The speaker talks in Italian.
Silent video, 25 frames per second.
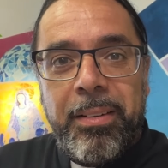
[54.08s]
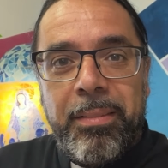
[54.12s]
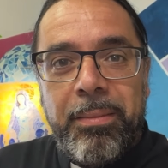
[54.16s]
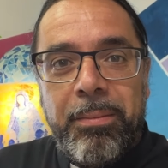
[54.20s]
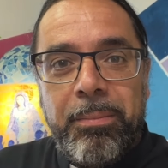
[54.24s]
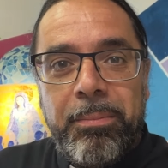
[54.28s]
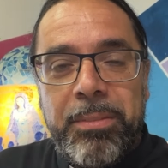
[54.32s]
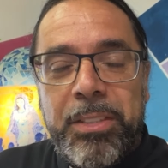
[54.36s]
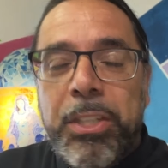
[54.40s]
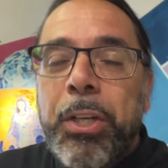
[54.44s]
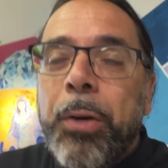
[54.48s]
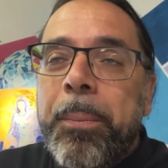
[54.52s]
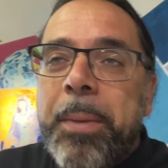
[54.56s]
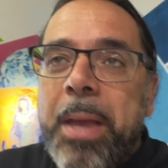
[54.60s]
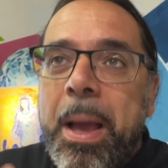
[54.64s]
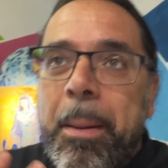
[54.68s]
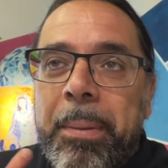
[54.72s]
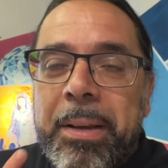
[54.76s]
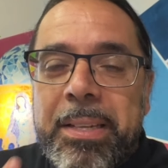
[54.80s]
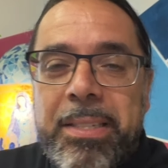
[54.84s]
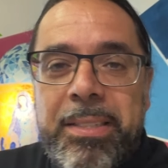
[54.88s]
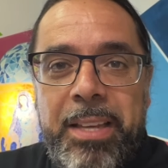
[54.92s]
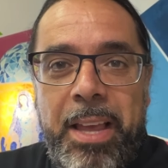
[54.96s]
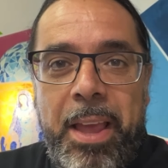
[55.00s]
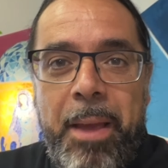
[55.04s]
Dio mi ama
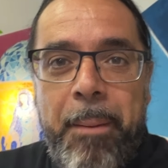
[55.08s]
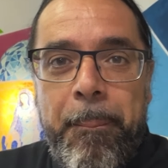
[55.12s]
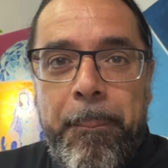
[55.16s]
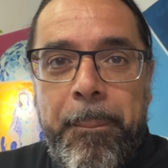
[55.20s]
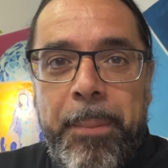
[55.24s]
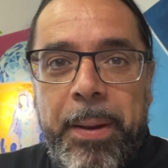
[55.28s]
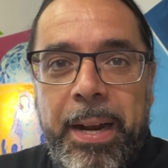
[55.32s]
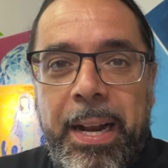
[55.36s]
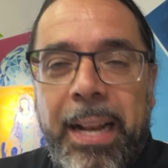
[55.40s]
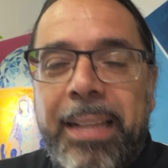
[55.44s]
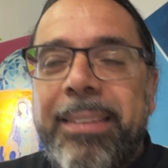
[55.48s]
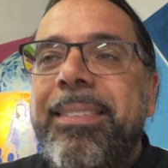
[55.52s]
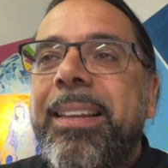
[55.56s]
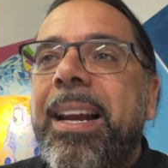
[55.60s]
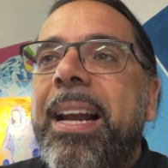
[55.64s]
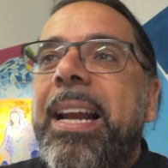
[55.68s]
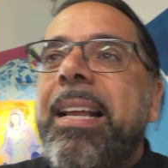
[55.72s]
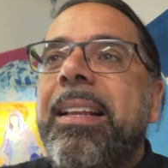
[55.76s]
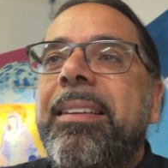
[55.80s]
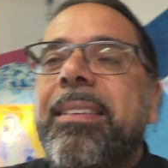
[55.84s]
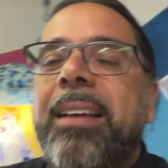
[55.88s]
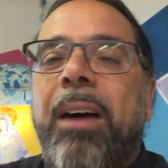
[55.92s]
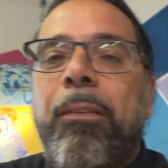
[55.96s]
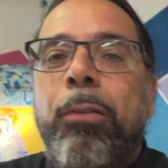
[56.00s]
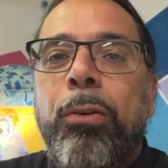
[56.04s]
sempre. La
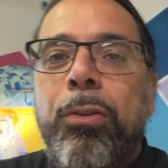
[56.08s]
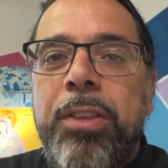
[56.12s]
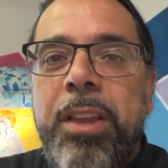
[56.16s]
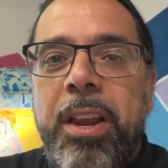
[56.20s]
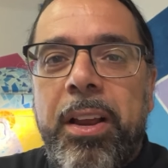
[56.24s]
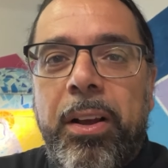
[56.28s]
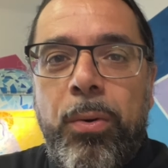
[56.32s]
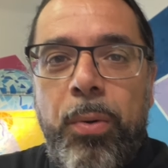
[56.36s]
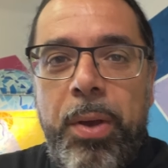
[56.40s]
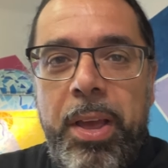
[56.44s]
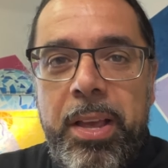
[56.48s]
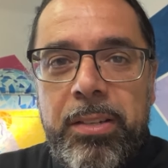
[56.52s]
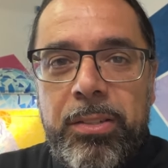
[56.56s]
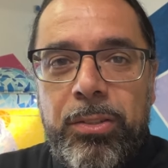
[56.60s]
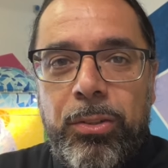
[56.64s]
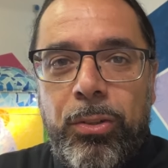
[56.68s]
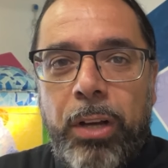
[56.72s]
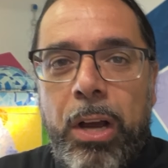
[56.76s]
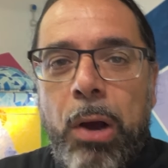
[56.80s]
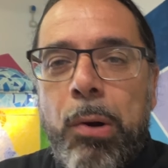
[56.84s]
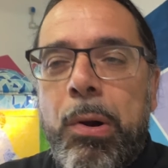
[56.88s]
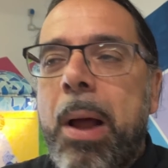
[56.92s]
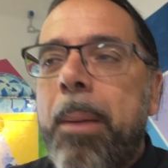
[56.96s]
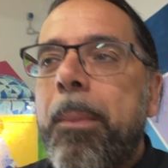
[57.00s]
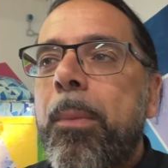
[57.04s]
Trinità vuol dire questo, che
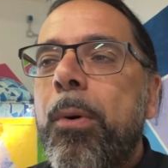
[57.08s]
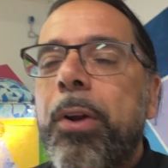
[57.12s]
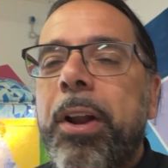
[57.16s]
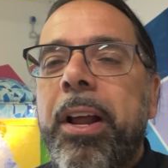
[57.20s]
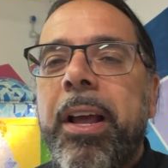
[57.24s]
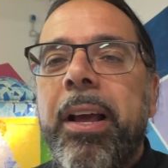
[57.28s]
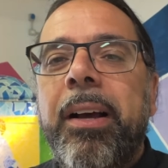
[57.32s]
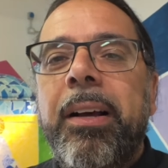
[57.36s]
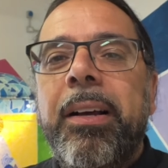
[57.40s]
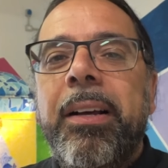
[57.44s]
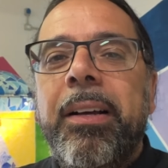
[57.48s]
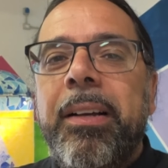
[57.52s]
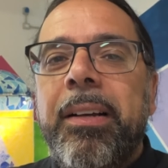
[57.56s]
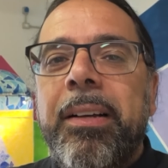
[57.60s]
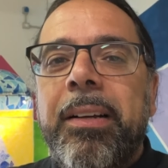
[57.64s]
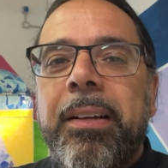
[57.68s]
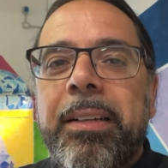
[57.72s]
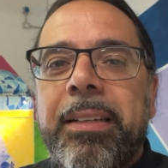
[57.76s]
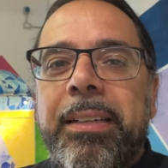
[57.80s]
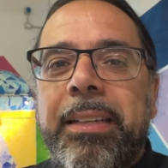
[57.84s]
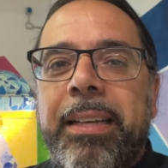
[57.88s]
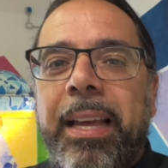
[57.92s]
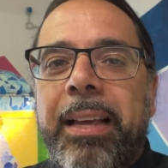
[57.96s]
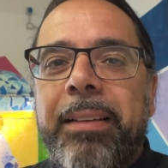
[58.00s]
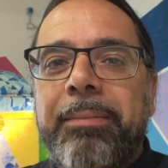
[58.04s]
è un amore
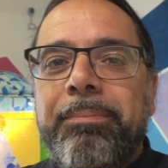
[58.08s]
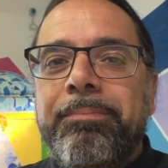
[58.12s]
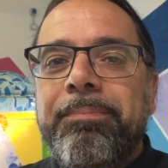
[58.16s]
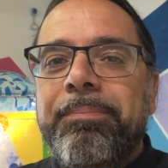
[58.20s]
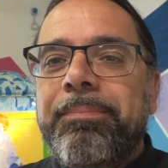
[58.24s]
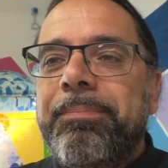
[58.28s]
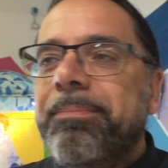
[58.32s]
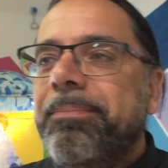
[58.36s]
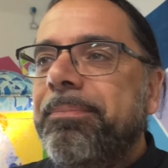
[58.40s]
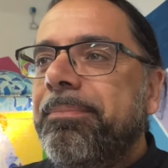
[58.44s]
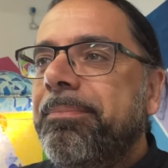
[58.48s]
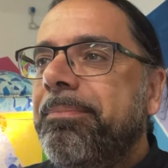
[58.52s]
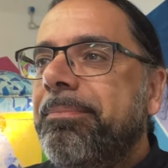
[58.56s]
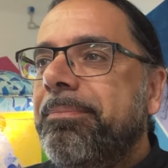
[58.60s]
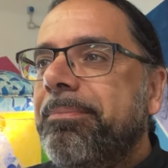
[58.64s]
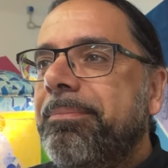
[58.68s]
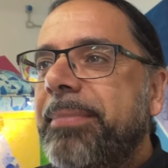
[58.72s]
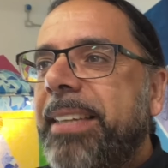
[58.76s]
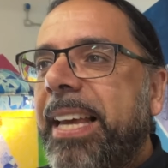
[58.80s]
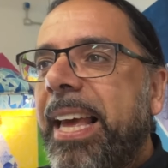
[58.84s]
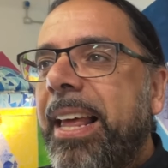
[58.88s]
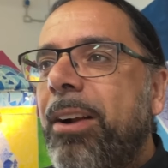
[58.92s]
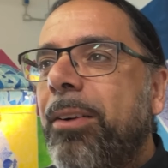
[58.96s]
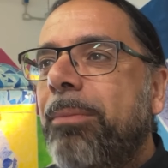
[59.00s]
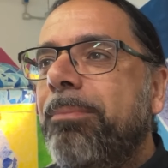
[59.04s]
che,
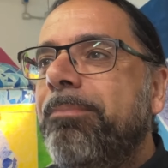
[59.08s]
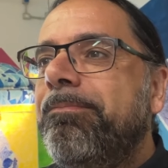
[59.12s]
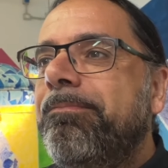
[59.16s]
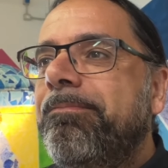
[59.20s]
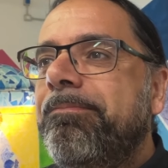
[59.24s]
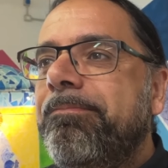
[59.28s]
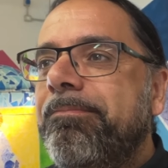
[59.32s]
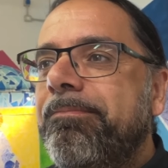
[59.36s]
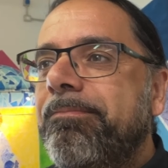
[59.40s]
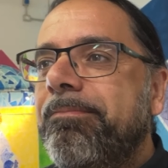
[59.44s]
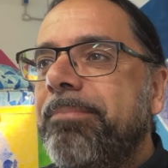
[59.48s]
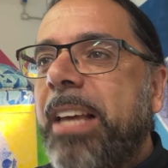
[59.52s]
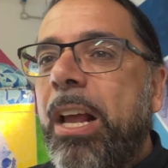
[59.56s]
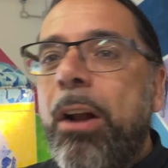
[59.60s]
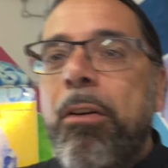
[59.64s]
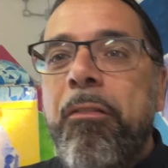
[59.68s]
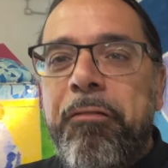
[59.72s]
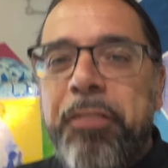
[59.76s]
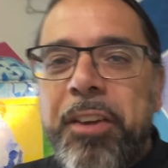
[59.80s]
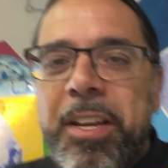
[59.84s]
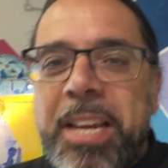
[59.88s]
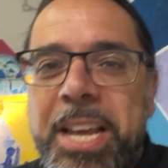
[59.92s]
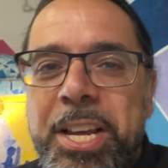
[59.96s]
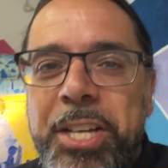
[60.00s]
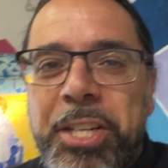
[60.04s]
che, non, che non
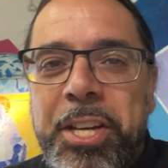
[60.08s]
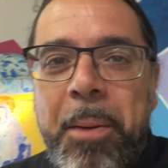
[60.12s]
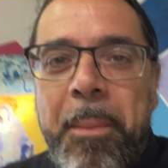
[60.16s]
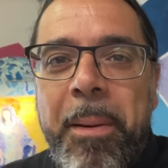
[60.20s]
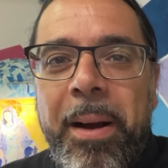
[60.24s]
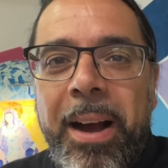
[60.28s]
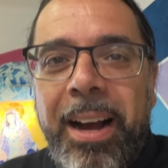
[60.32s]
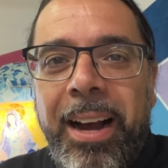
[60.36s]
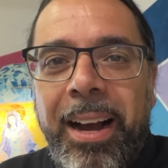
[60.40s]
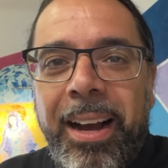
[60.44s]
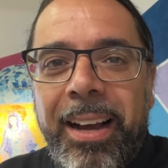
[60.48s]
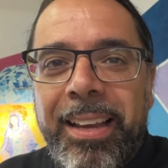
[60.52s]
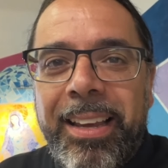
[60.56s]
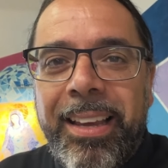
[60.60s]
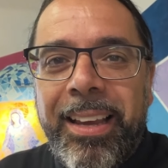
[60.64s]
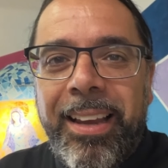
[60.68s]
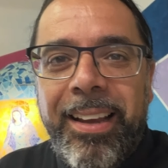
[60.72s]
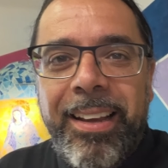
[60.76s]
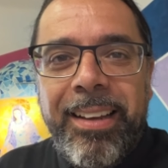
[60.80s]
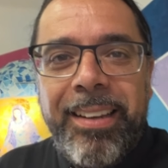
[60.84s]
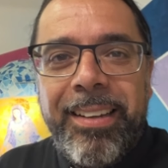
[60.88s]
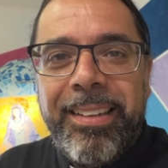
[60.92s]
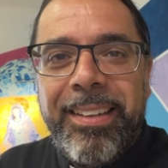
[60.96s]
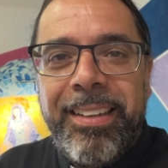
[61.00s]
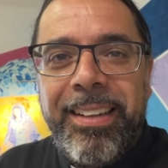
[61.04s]
finisce mai
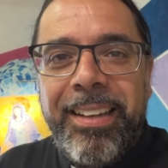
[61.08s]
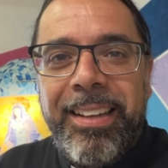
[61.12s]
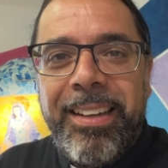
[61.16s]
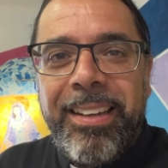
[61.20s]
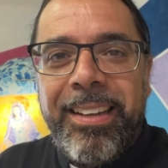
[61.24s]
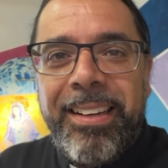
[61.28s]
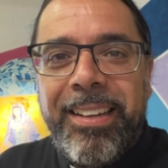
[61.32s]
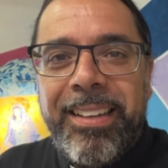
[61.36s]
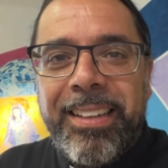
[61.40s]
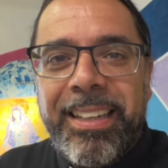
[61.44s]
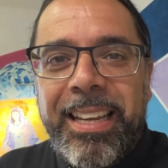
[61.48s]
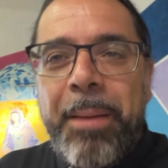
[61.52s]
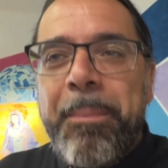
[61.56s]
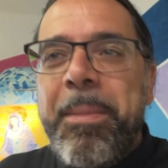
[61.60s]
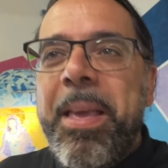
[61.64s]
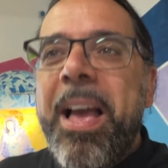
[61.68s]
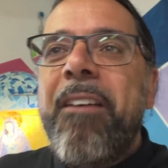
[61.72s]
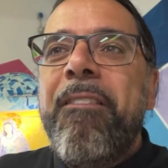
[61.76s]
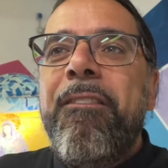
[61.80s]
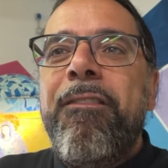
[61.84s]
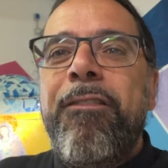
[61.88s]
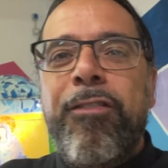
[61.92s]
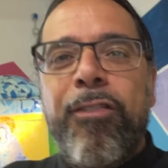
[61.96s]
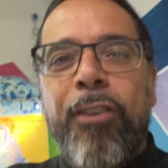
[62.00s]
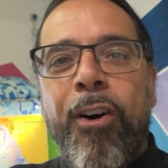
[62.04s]
che mi
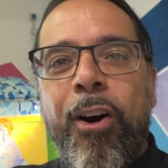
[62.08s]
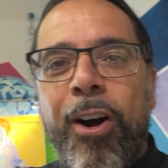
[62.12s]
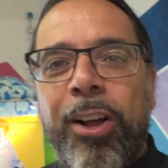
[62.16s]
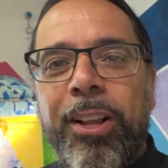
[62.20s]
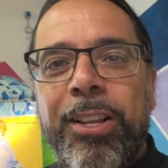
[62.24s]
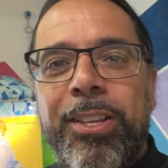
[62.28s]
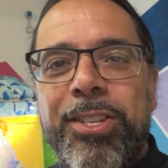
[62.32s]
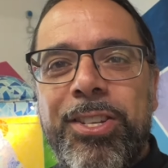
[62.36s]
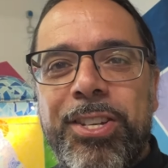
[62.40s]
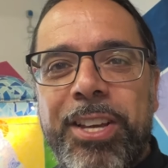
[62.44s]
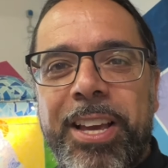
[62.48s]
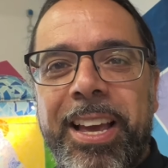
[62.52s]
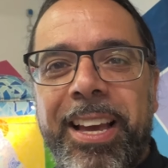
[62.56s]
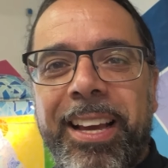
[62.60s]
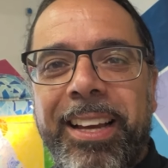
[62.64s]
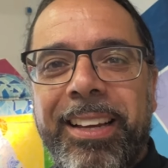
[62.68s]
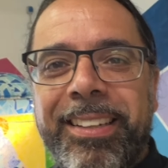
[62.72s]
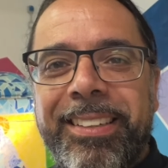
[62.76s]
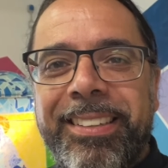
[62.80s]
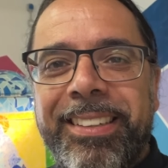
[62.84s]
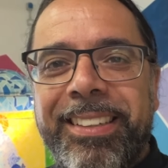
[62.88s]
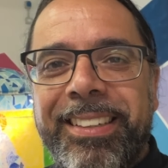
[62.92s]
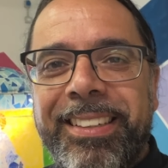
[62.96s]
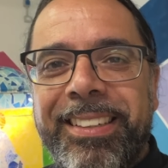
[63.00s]
avvolge,